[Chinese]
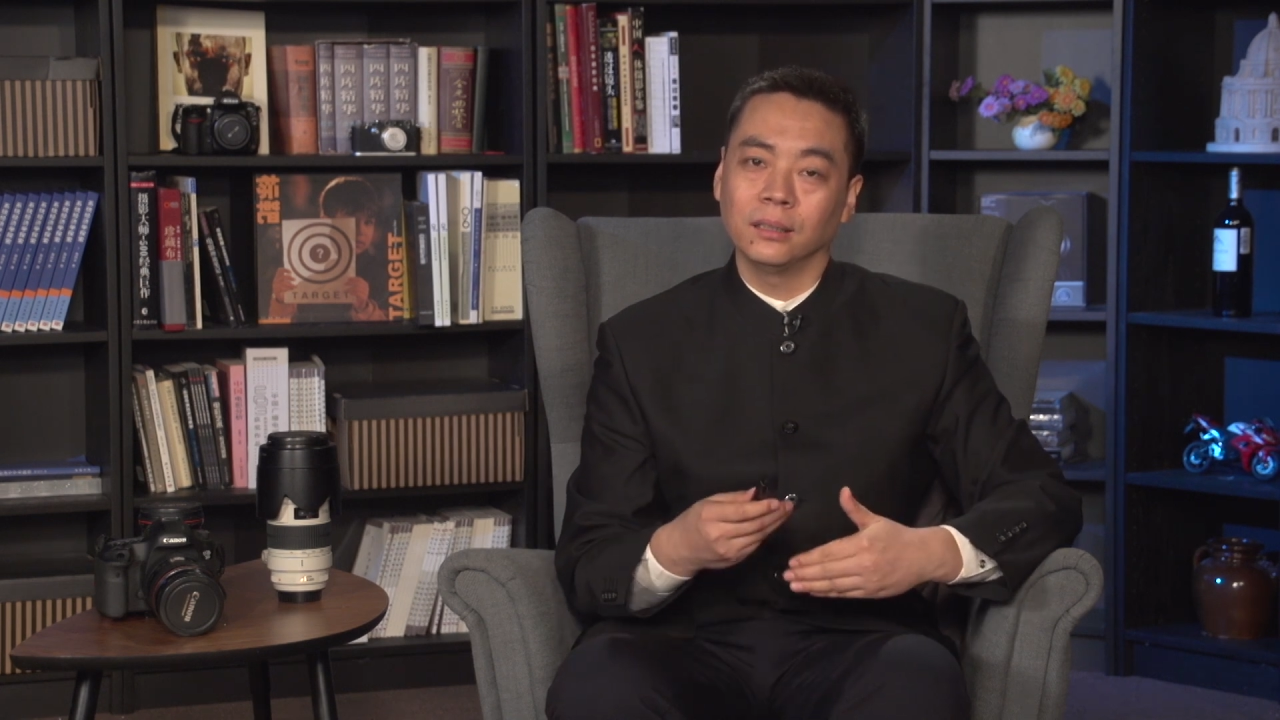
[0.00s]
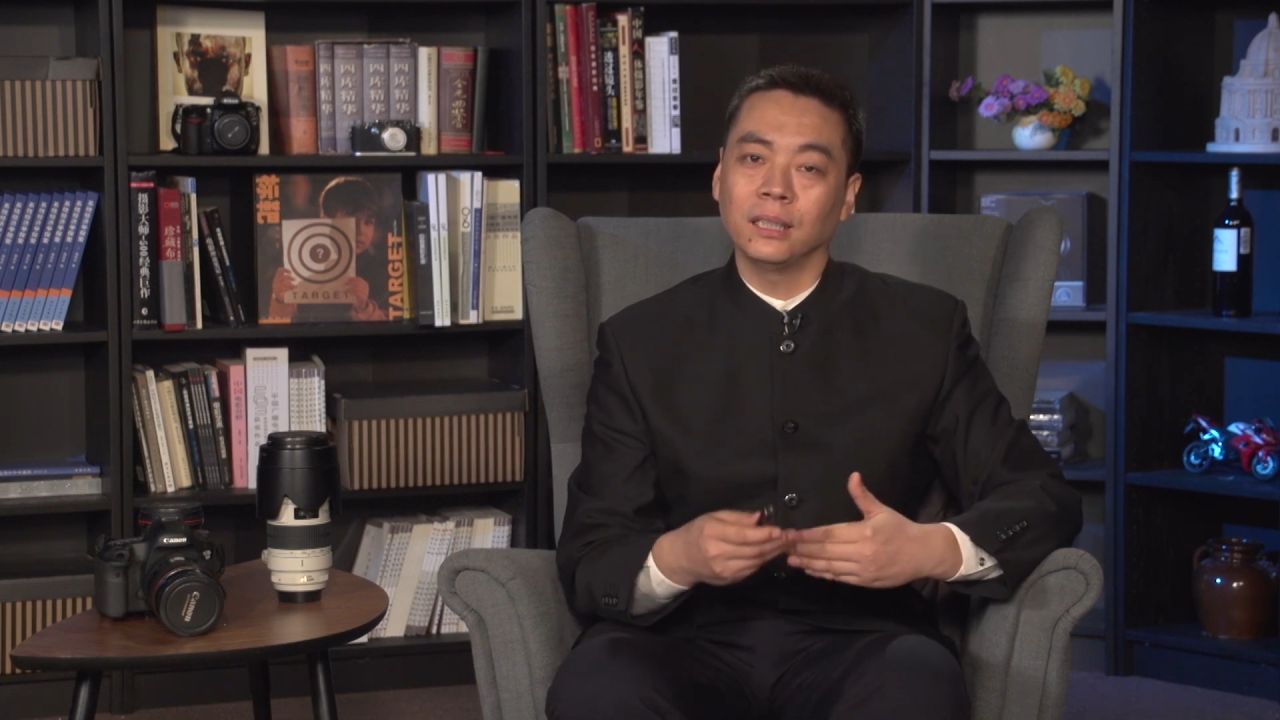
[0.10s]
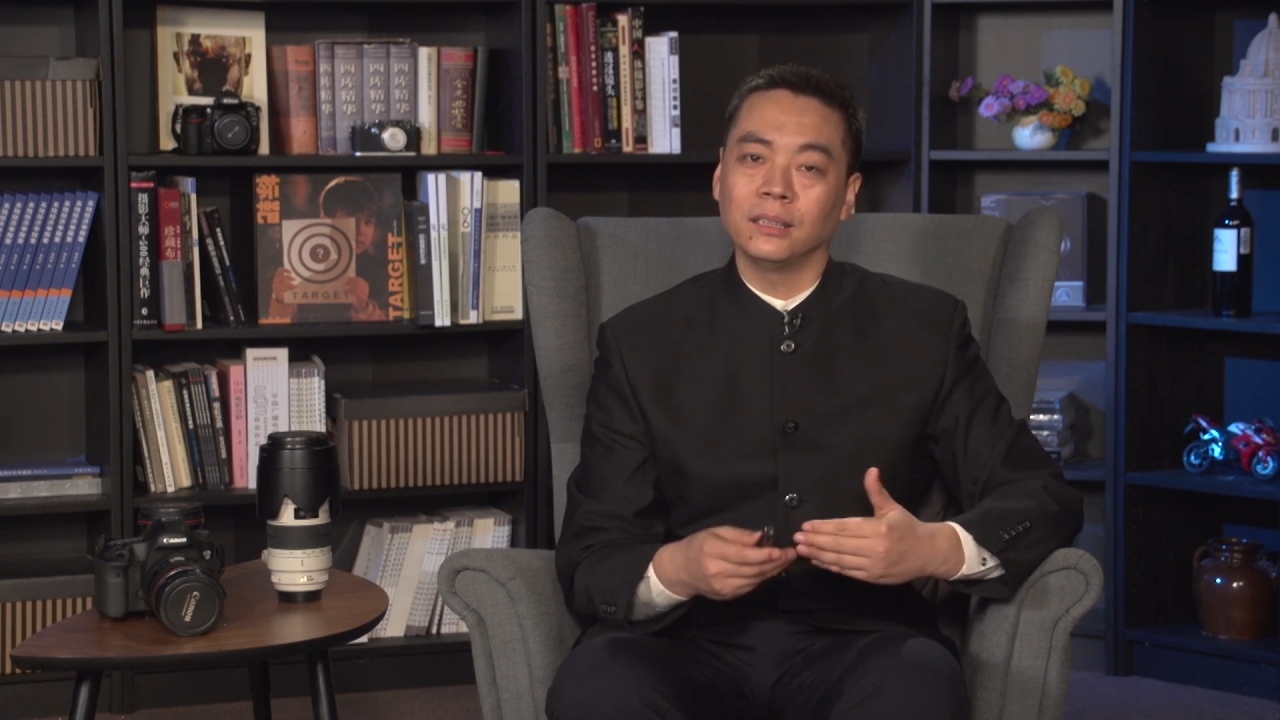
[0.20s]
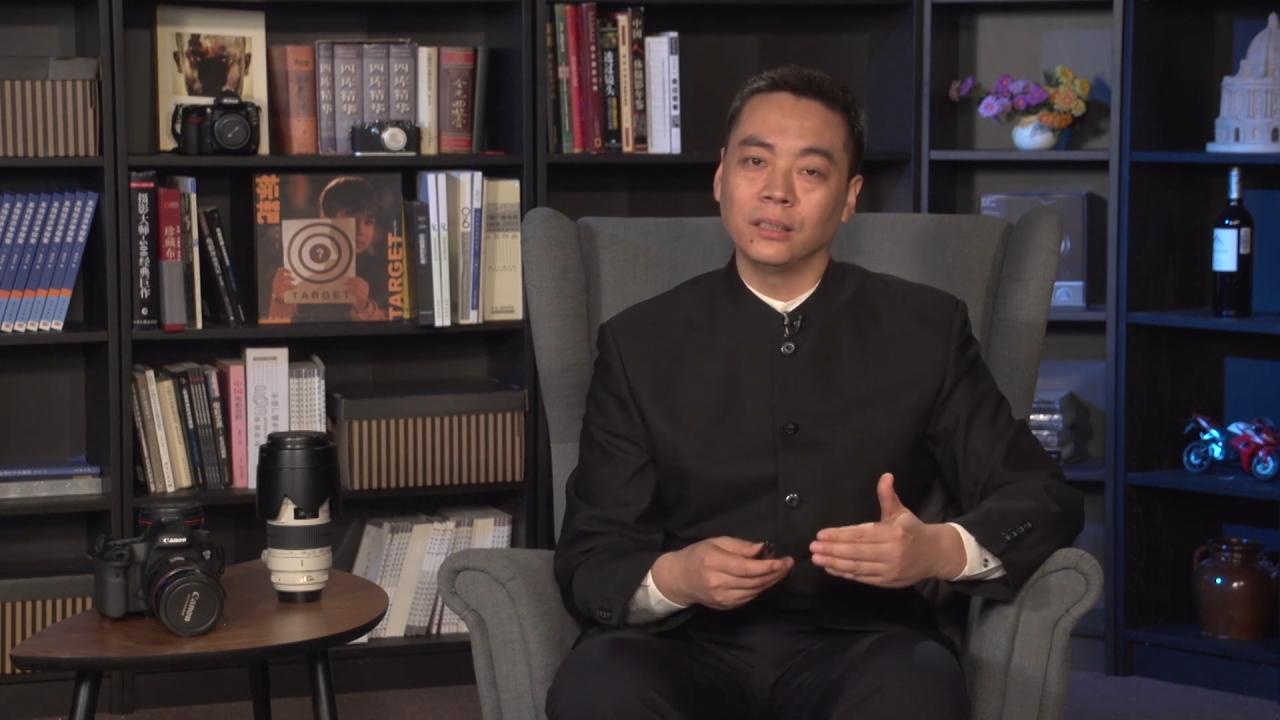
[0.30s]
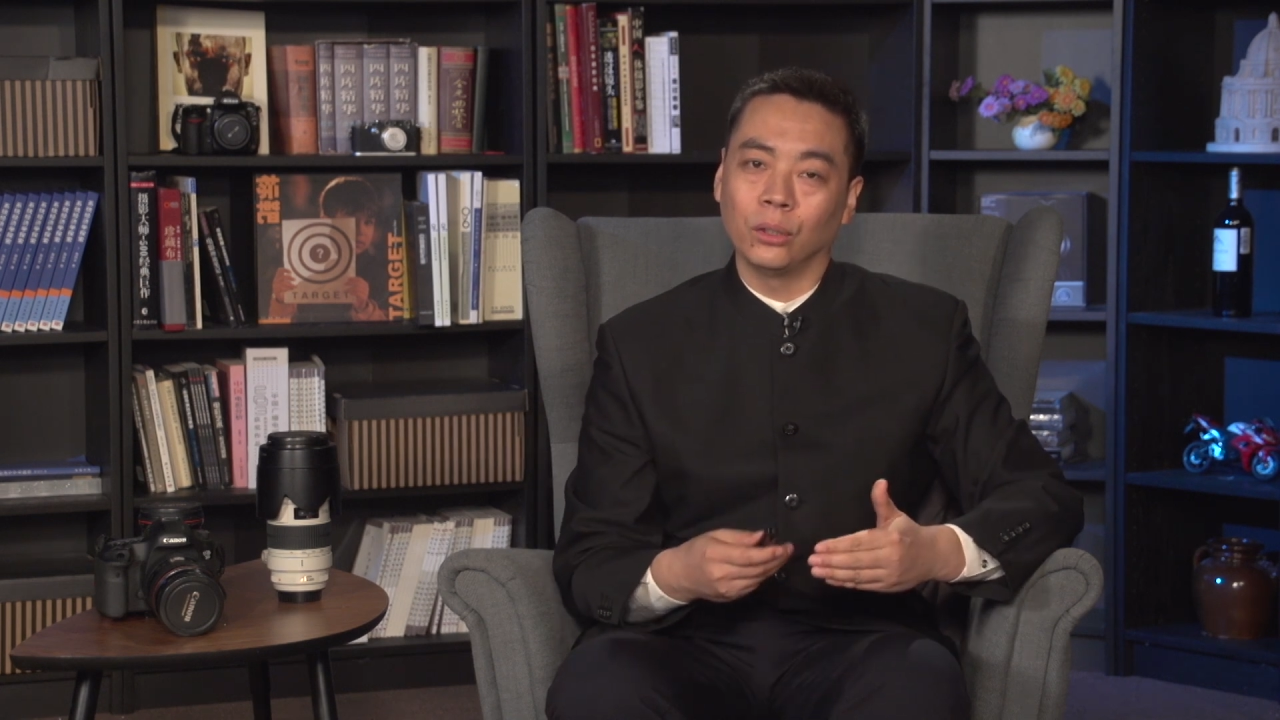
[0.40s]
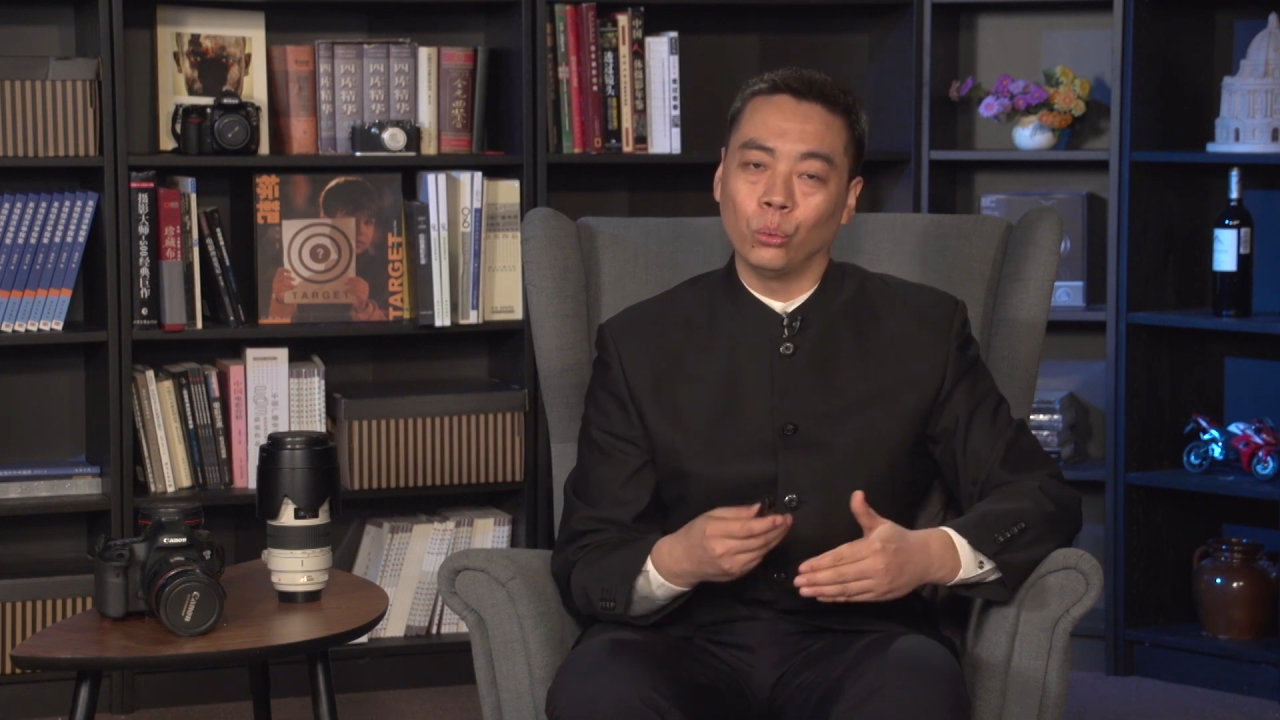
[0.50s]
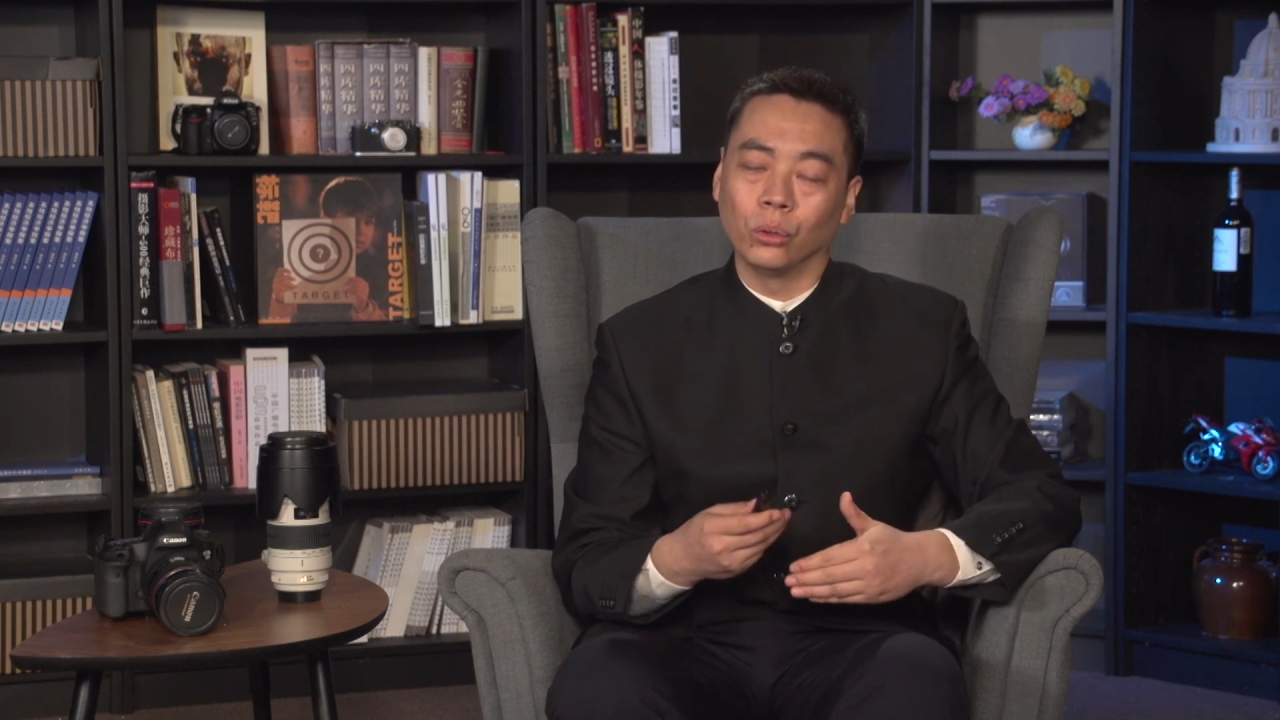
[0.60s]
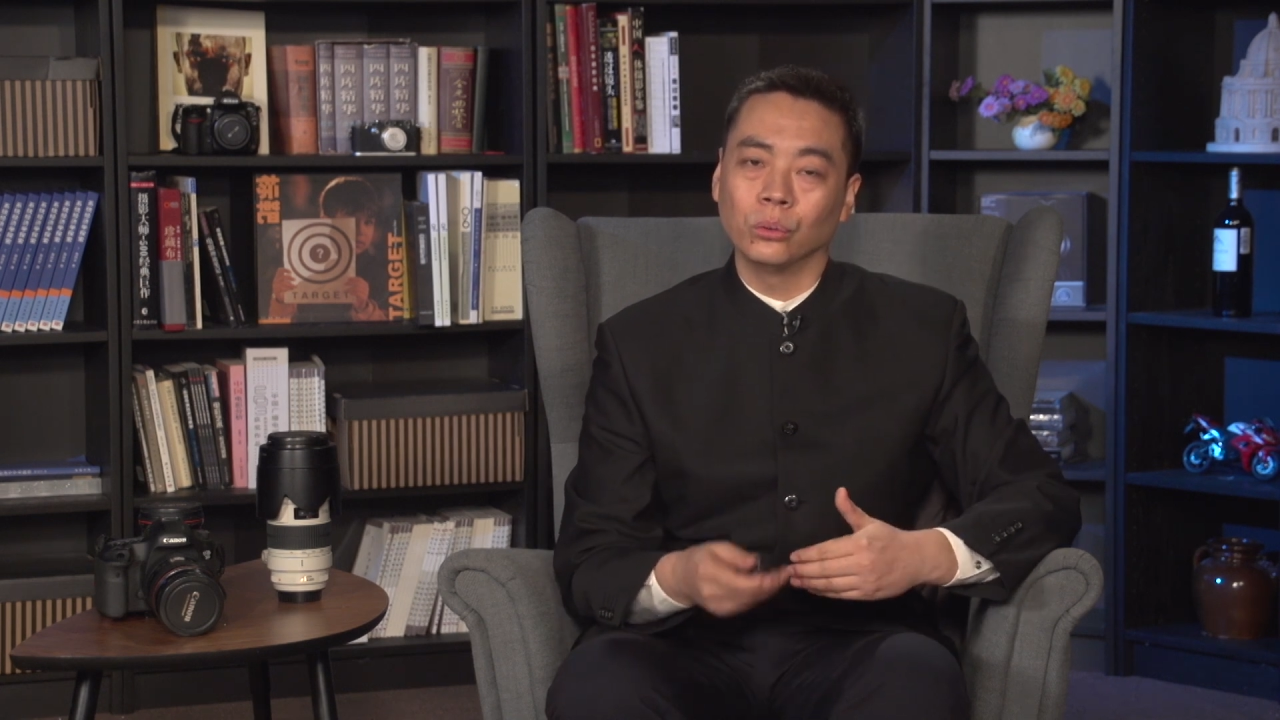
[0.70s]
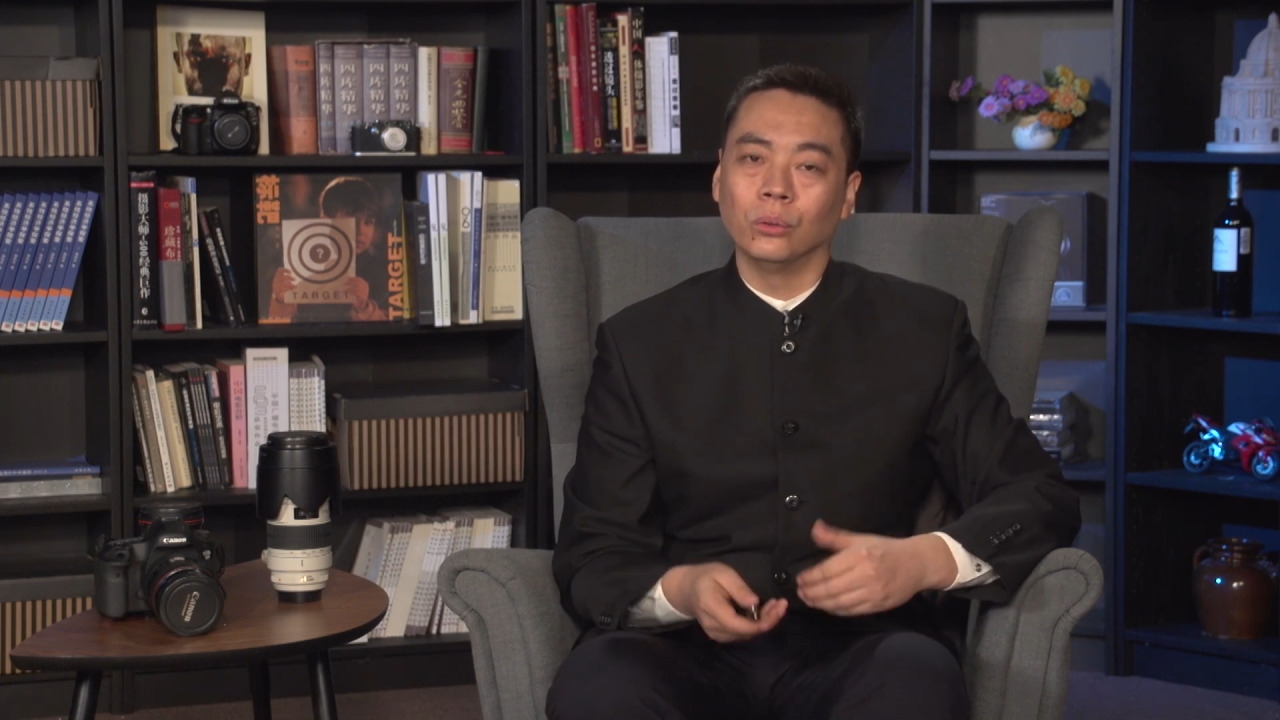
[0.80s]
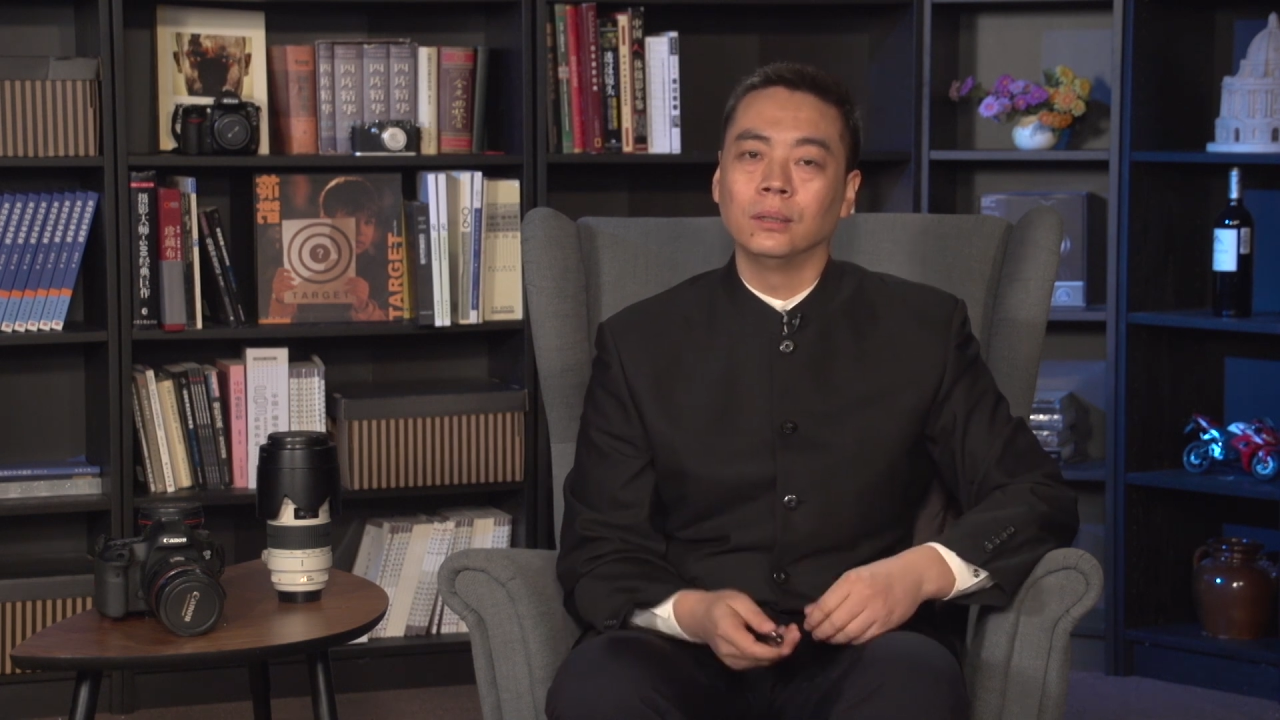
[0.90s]
内心的活
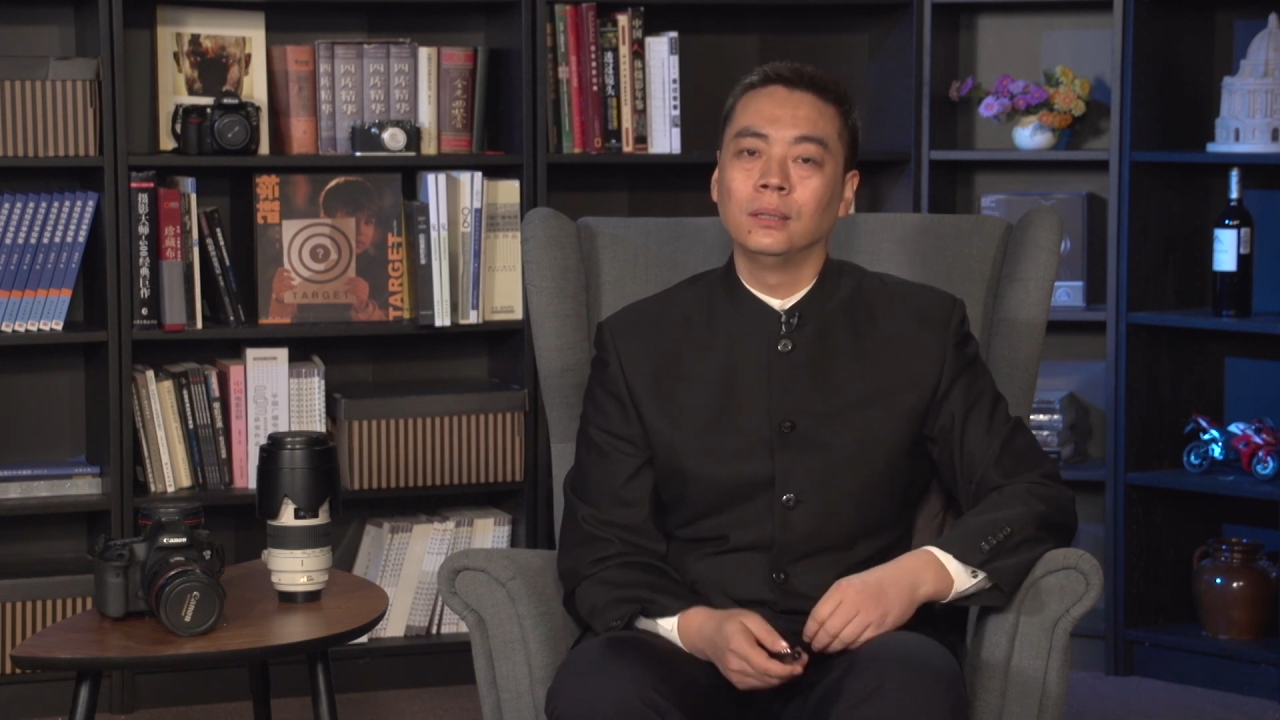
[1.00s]
动。